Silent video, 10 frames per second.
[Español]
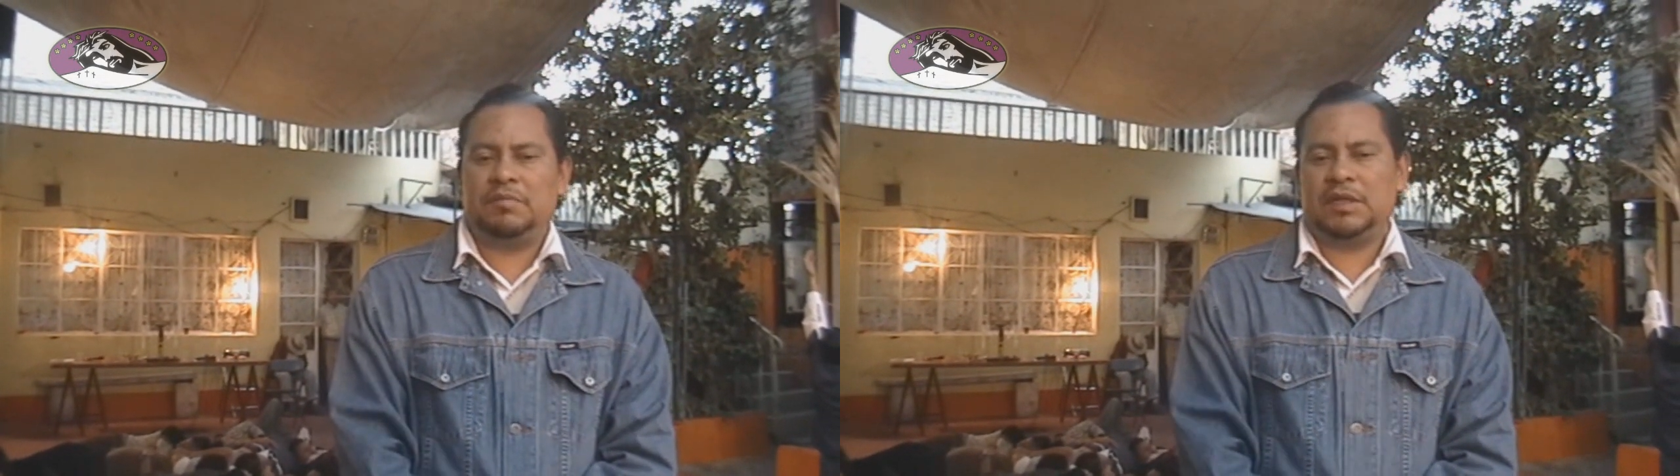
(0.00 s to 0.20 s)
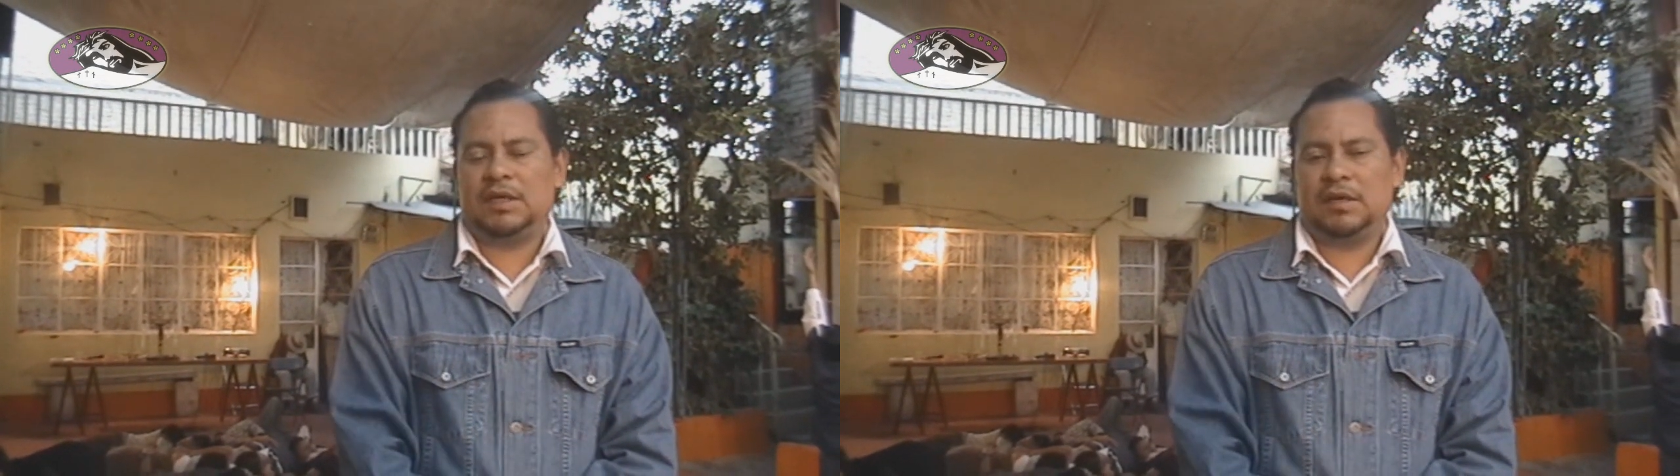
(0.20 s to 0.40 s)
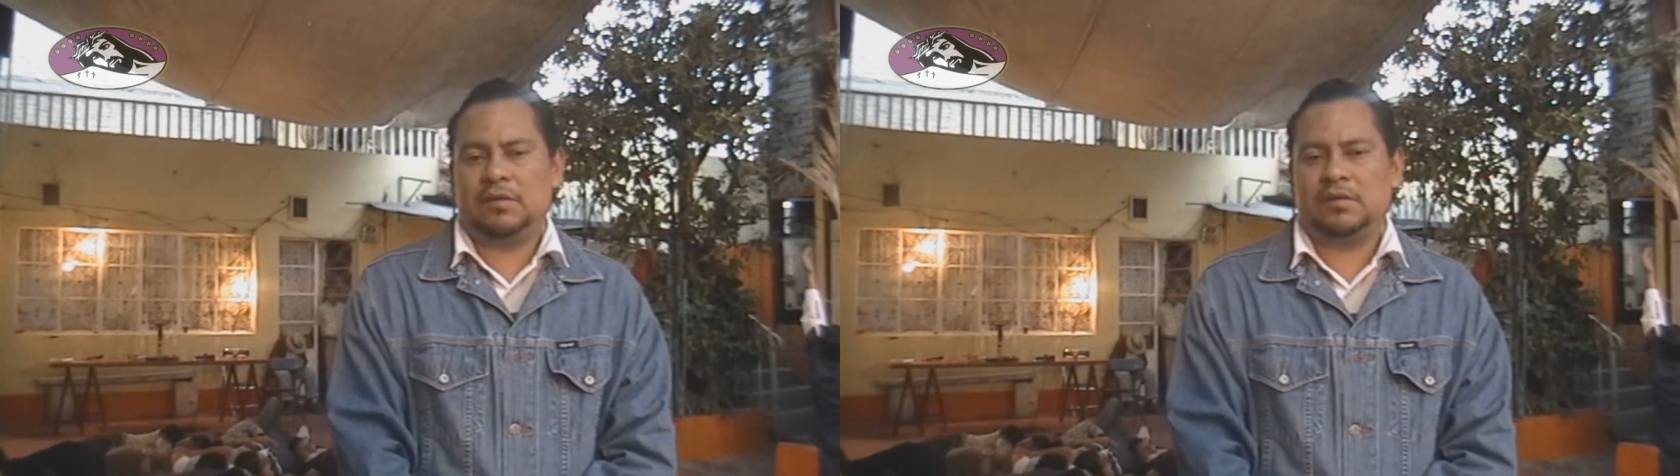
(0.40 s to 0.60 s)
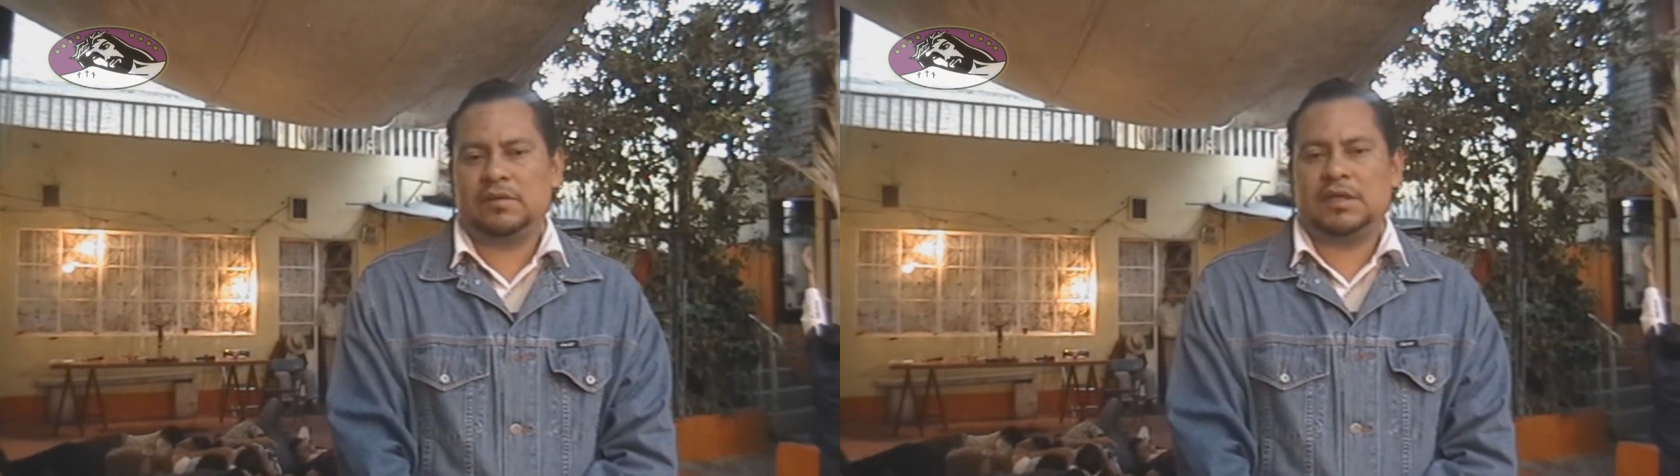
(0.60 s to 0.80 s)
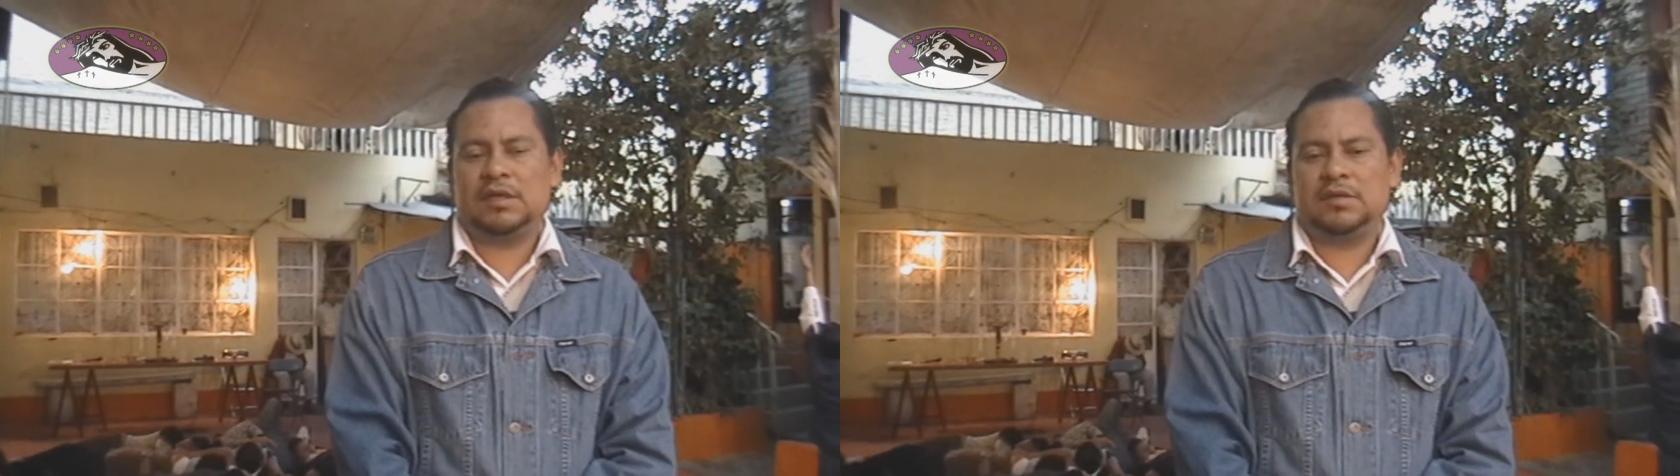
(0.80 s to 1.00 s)
he platicado con
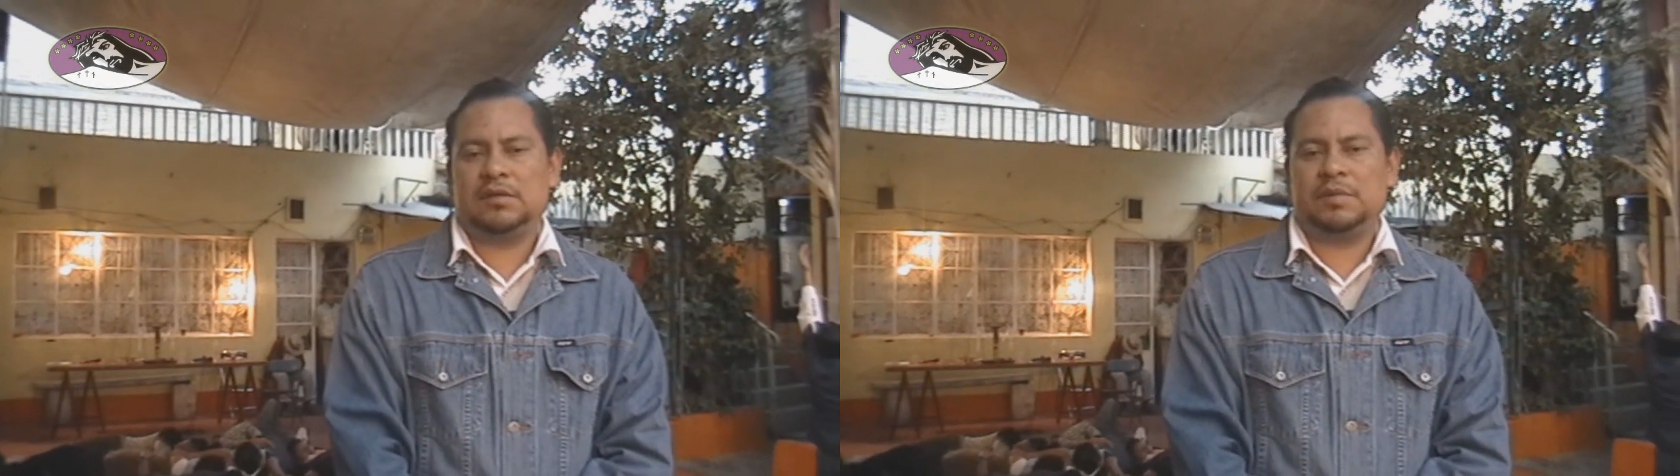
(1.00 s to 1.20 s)
los que han hecho